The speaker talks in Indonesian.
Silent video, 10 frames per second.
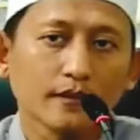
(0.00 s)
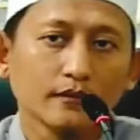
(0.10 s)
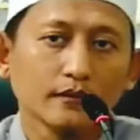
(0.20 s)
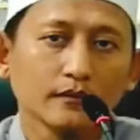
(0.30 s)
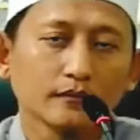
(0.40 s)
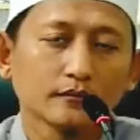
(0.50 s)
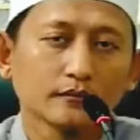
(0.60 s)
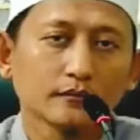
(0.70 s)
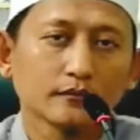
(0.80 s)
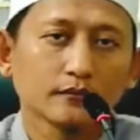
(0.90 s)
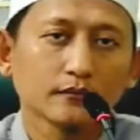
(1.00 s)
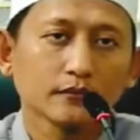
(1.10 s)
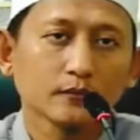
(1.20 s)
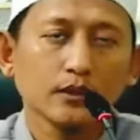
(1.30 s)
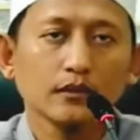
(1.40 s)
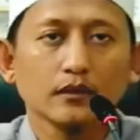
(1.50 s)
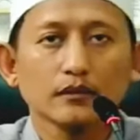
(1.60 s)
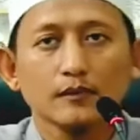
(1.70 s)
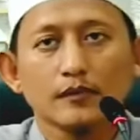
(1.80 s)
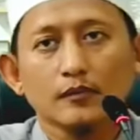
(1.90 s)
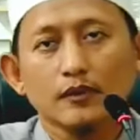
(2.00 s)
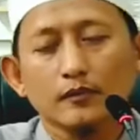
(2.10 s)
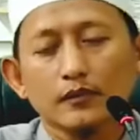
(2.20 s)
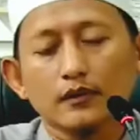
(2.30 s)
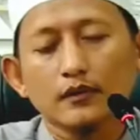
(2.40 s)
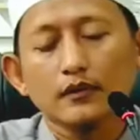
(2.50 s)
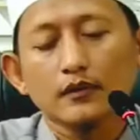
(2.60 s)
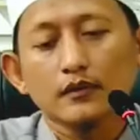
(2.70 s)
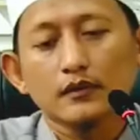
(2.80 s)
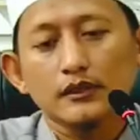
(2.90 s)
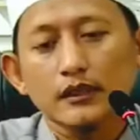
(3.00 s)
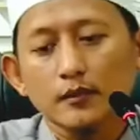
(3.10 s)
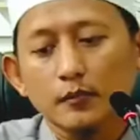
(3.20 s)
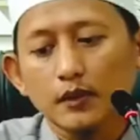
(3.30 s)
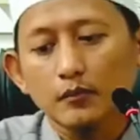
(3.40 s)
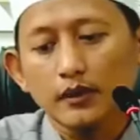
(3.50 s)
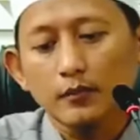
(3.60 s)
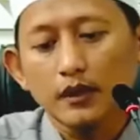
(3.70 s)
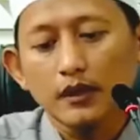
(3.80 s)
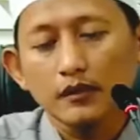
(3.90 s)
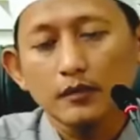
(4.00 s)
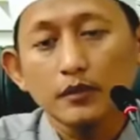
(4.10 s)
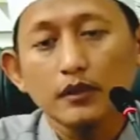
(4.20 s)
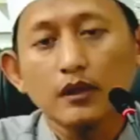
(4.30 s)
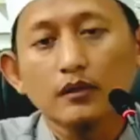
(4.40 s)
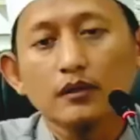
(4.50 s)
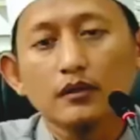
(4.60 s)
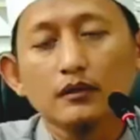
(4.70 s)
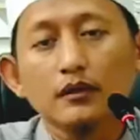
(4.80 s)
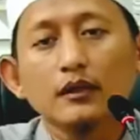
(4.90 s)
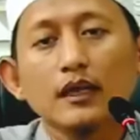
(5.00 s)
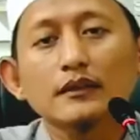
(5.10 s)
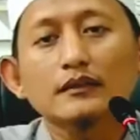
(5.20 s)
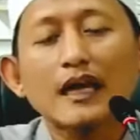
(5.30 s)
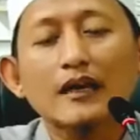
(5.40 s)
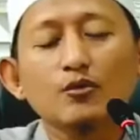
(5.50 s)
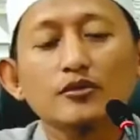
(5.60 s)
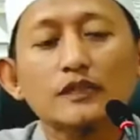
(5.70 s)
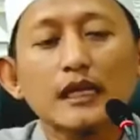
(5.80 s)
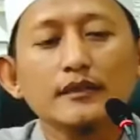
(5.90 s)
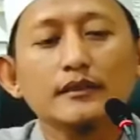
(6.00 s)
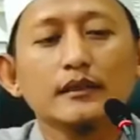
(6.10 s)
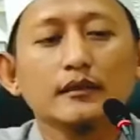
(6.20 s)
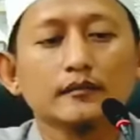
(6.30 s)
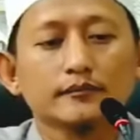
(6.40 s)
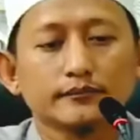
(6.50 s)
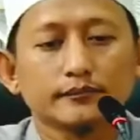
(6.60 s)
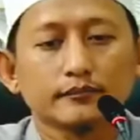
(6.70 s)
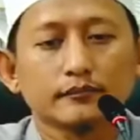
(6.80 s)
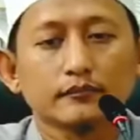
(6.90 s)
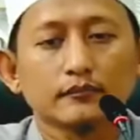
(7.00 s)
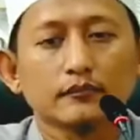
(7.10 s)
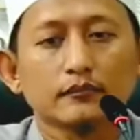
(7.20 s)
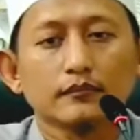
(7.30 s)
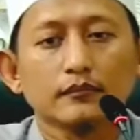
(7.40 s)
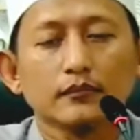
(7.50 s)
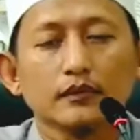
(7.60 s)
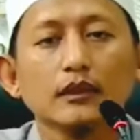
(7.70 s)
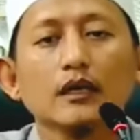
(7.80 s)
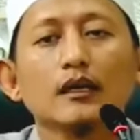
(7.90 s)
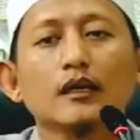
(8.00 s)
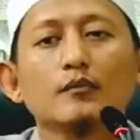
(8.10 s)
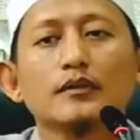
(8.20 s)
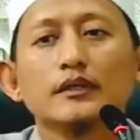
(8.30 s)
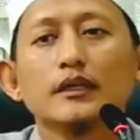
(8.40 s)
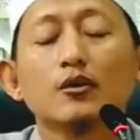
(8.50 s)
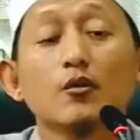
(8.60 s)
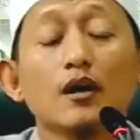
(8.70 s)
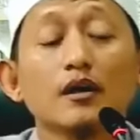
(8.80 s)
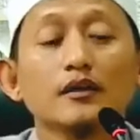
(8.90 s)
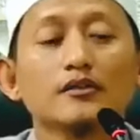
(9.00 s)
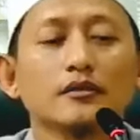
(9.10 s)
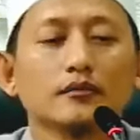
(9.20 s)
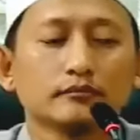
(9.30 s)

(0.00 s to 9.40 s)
ya. Kemudian kata para ulama, siapa yang beribadah kepada Allah dengan takut saja, dia akan menjadi khawarij.